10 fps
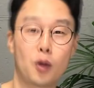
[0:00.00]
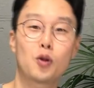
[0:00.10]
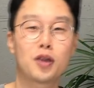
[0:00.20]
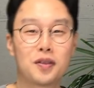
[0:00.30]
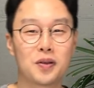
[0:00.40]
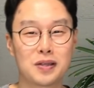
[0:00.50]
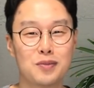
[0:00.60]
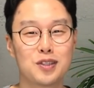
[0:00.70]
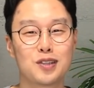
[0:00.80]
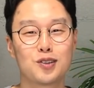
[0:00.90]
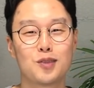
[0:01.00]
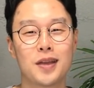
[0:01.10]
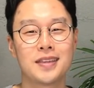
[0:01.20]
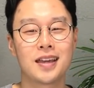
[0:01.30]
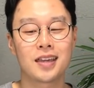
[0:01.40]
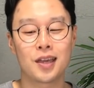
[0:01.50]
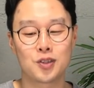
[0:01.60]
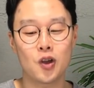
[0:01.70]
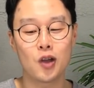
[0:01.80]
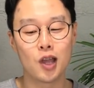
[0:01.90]
뭐 이렇게도 젊은 친구들 많이
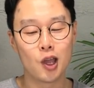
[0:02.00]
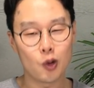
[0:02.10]
이야기하죠.